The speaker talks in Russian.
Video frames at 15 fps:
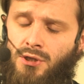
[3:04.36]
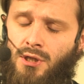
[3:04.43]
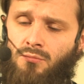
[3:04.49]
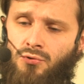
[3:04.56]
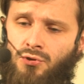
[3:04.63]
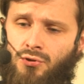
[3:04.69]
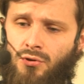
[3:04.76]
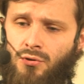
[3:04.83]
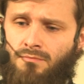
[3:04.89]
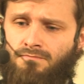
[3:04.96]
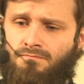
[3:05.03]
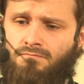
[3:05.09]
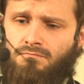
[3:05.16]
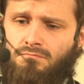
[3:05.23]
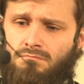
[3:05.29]
к тому, что
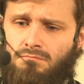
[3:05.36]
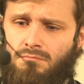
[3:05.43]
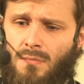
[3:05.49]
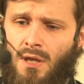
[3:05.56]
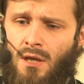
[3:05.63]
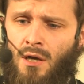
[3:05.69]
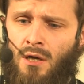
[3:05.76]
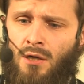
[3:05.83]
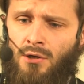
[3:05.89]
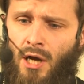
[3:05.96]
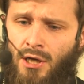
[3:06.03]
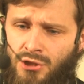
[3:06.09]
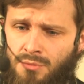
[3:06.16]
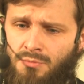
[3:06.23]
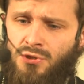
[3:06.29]
а,
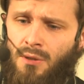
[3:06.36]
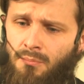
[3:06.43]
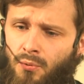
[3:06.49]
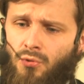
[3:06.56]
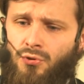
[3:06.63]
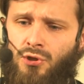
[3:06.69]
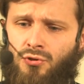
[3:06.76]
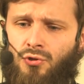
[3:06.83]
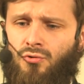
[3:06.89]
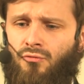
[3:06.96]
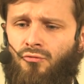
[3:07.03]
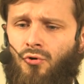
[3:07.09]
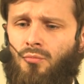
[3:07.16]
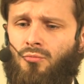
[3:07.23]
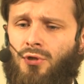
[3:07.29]
а чем же наполнить эту
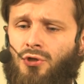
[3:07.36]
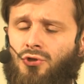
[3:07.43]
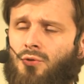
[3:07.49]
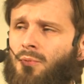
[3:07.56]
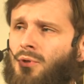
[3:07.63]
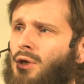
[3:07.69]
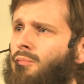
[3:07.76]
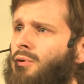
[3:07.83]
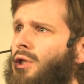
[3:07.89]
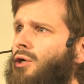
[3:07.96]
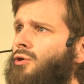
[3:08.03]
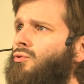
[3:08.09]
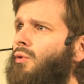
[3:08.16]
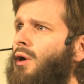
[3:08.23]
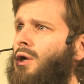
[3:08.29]
форму так, чтобы она была
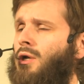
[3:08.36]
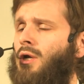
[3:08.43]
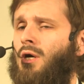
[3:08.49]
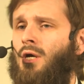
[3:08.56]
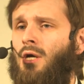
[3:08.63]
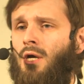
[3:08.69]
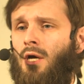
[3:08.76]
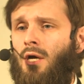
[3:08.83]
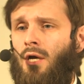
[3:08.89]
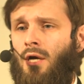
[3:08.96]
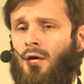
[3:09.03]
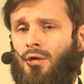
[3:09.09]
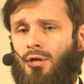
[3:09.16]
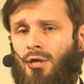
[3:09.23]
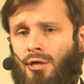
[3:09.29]
актуальна?
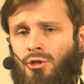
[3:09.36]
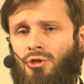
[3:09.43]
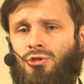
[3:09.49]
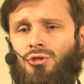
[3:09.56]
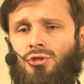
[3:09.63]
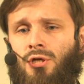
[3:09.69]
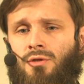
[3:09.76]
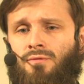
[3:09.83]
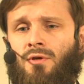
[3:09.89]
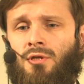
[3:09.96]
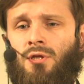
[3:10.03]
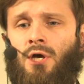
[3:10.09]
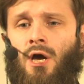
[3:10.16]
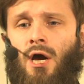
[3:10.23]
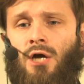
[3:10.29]
Э, и, конечно же,
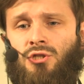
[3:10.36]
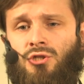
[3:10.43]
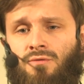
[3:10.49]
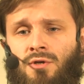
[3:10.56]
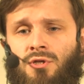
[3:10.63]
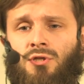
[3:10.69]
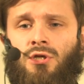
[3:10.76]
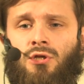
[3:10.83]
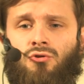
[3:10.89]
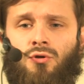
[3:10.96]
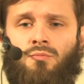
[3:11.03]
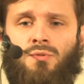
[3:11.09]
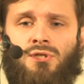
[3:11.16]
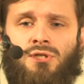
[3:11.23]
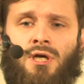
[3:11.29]
ответ очевиден,
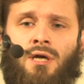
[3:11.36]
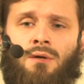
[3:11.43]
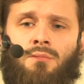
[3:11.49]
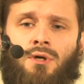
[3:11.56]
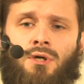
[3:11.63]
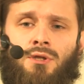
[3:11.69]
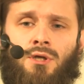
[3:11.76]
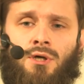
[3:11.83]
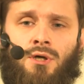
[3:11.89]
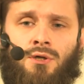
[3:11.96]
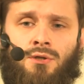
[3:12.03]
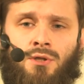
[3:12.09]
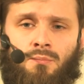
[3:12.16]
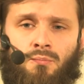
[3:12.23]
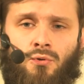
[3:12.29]
который мы знаем,
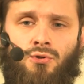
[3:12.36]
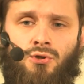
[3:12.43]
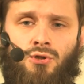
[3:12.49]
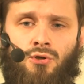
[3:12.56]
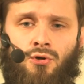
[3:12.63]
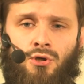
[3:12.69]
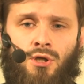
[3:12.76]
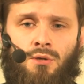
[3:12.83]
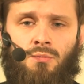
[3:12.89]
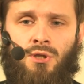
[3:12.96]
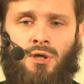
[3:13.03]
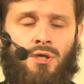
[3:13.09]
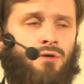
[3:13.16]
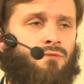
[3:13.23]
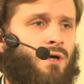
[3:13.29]
это наполнить ее
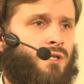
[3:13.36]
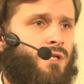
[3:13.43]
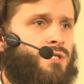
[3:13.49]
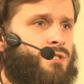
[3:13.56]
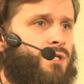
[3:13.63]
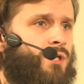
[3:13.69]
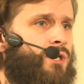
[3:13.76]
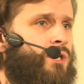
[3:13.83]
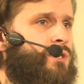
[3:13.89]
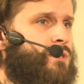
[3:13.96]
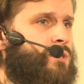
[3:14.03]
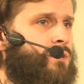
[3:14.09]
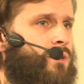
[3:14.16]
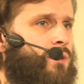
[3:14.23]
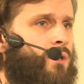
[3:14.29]
именно евангельской
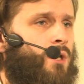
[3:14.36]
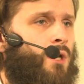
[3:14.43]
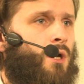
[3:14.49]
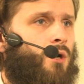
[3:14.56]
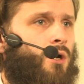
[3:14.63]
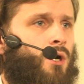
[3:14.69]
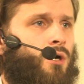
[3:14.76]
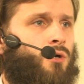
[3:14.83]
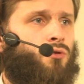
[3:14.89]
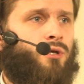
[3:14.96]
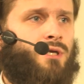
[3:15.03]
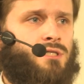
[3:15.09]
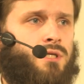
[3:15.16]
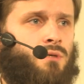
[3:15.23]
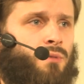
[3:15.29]
истиной. Э, но
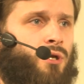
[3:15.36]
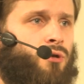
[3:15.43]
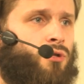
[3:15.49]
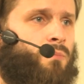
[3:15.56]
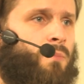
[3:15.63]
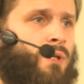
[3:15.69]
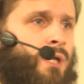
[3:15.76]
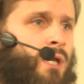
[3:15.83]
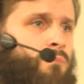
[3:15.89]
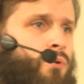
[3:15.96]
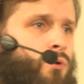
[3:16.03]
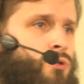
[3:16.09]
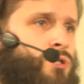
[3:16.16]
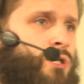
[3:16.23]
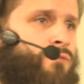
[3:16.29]
если мы ее наполняем
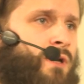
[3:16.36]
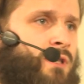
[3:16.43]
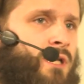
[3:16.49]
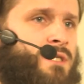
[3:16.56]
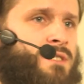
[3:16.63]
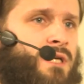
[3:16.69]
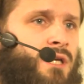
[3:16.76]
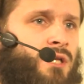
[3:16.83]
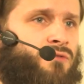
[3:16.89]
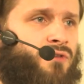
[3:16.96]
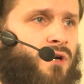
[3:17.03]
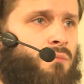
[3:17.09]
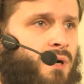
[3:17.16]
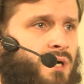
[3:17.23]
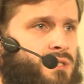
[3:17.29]
просто евангельской
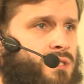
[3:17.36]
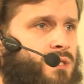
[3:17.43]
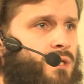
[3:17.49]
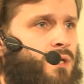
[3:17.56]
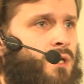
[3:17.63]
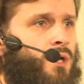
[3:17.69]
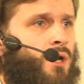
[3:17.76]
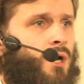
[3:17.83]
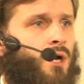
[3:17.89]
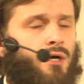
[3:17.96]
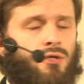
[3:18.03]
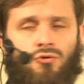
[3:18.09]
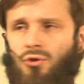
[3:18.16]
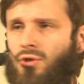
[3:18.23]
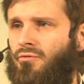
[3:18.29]
информацией,
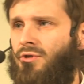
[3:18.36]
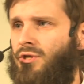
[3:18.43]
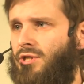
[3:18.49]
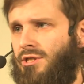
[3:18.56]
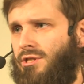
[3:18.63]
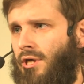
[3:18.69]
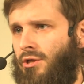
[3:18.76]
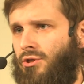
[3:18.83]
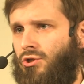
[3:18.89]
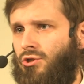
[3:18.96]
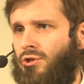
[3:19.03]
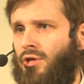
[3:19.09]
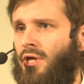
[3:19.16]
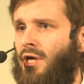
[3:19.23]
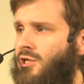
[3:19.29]
э, то этого
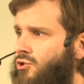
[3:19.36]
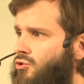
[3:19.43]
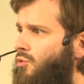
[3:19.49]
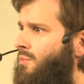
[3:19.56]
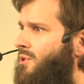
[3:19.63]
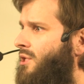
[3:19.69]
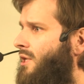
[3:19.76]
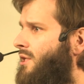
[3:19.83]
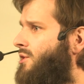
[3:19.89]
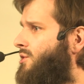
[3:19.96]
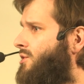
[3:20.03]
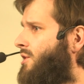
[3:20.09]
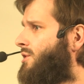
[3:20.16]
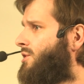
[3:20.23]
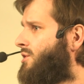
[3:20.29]
недостаточно. И особенно это
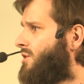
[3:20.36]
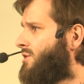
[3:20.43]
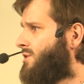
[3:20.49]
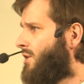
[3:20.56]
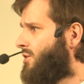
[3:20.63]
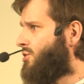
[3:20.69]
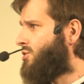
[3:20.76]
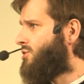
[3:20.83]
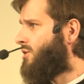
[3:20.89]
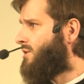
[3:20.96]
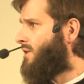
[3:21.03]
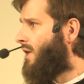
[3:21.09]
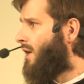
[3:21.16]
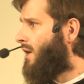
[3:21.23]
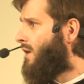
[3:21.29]
недостаточно
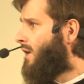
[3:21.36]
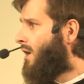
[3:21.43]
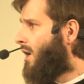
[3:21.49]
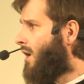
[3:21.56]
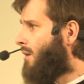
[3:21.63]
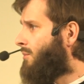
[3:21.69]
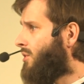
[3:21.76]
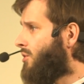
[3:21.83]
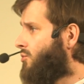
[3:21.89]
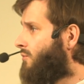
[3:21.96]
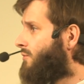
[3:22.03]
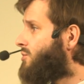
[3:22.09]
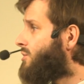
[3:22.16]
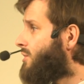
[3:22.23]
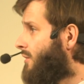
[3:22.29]
для
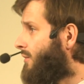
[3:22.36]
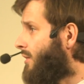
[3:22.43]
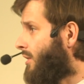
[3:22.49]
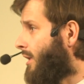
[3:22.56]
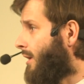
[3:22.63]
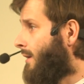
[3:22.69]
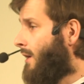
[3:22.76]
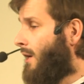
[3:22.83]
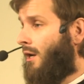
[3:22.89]
молодого человека,